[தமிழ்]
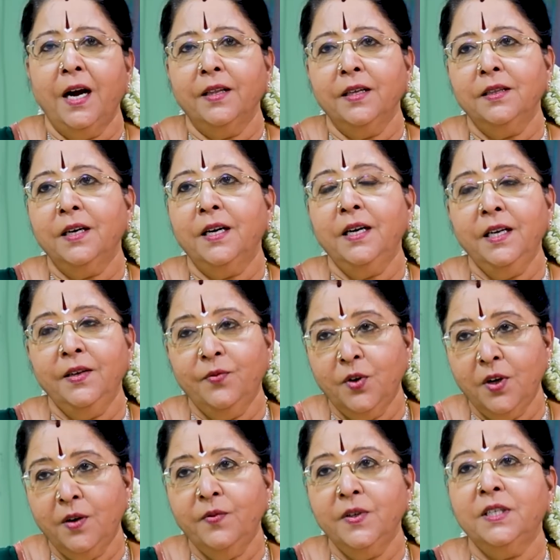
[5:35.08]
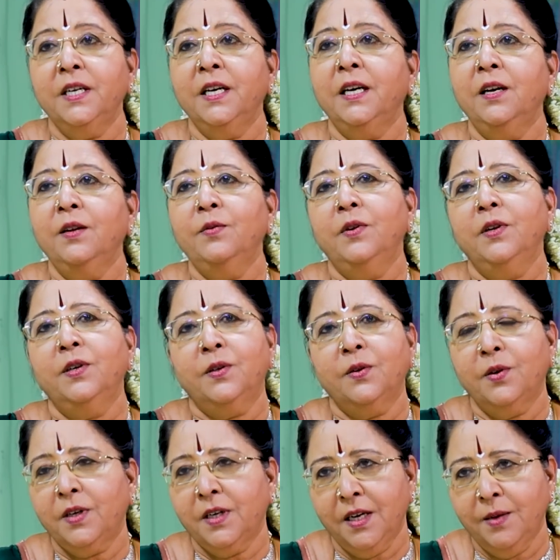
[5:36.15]
அதை தாண்டி இவ்வளோ விஷயங்களும் உங்களுக்கு
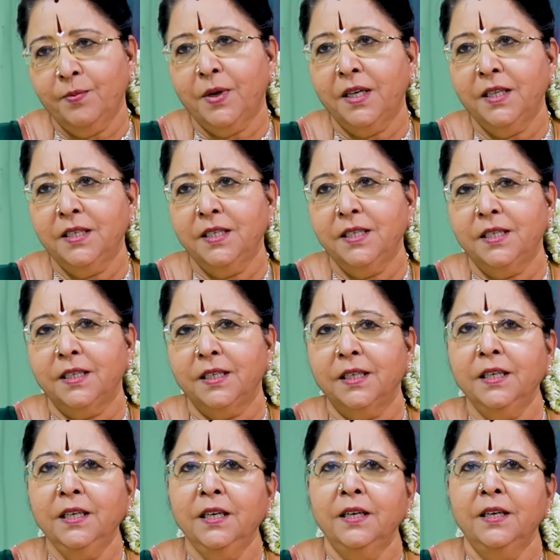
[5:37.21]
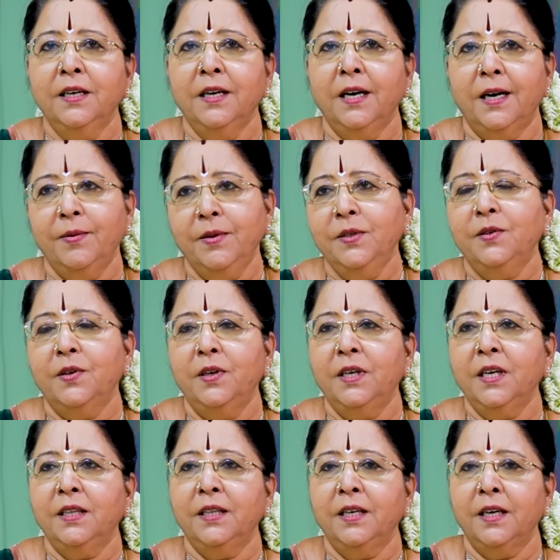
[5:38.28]
டோட்டலாக பாதிச்சிட்ருக்கு அப்படின்னு
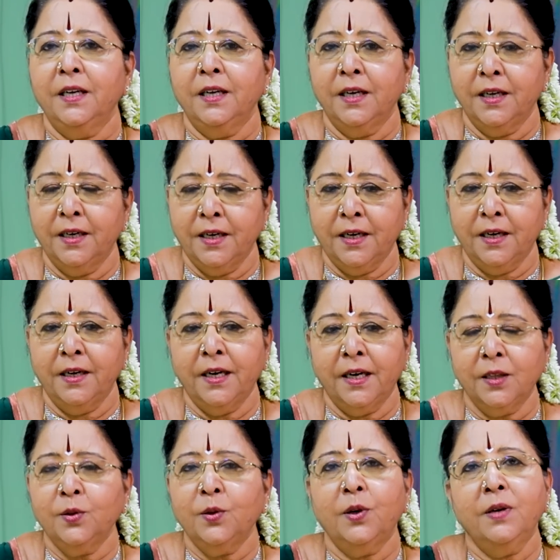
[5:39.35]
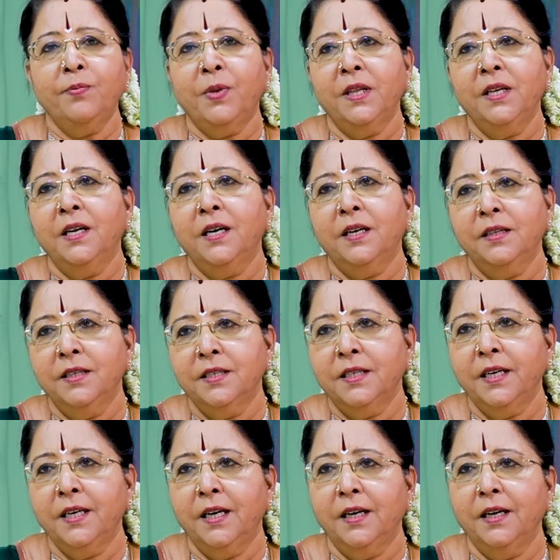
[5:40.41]
சொல்லிட்டு அந்த இடத்தோட பதினாறு
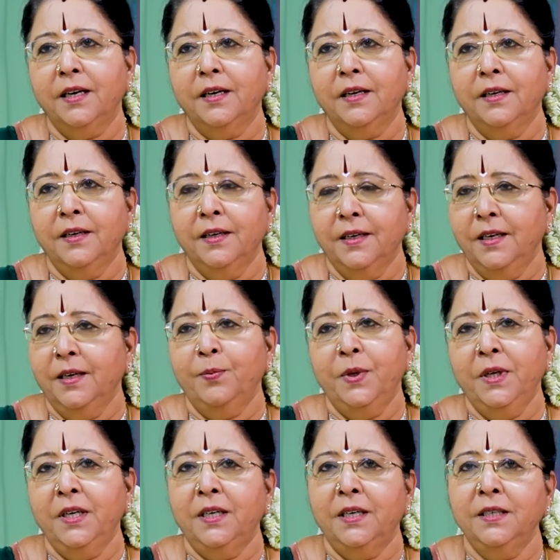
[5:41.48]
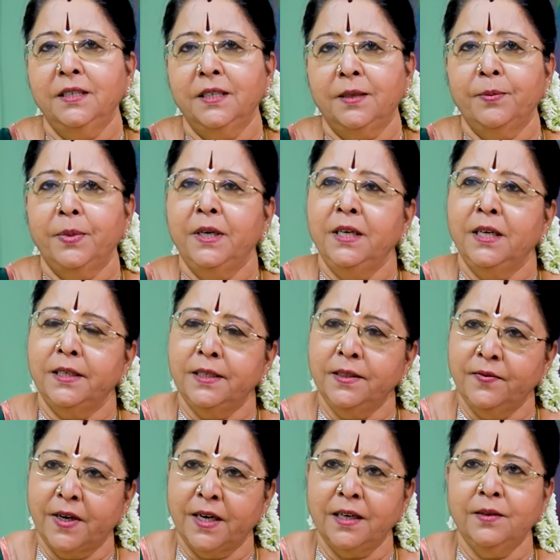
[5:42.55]
திசைகள் எப்படி இருக்குன்னு செக்
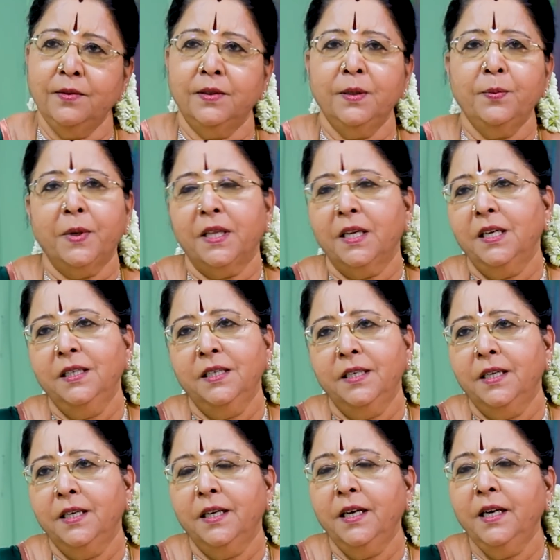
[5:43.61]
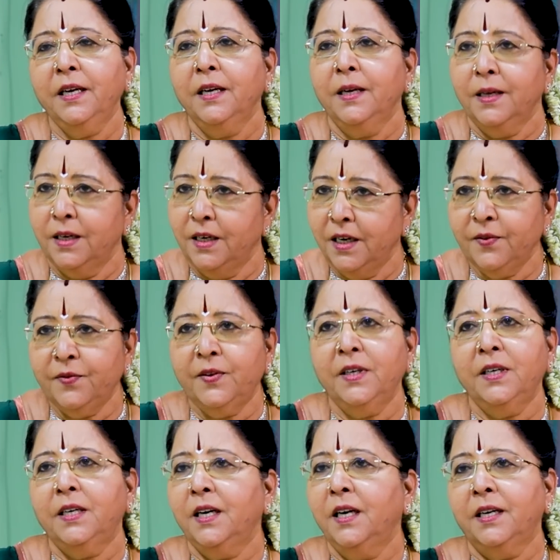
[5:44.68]
பண்ணியாச்சு வடக்கு வந்து பதினஞ்சு டிகிரி
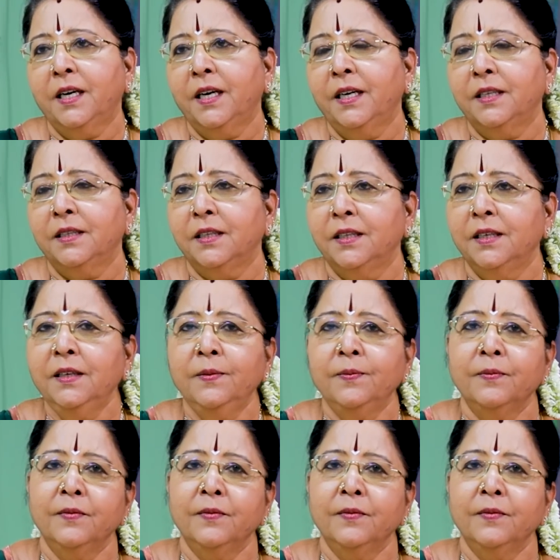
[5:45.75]
லெஃப்ட் டில்ட் ஆகிருந்தது